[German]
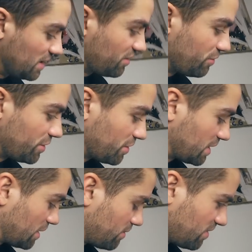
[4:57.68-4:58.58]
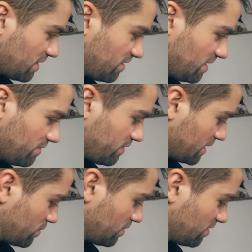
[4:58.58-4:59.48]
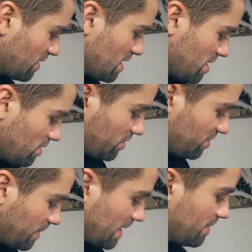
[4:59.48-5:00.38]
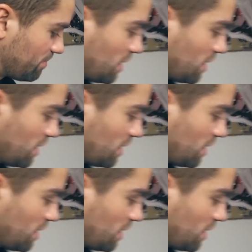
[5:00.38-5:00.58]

dazu wollte ich euch gleich noch was erzählen, vielleicht kurz. Und zwar, ähm,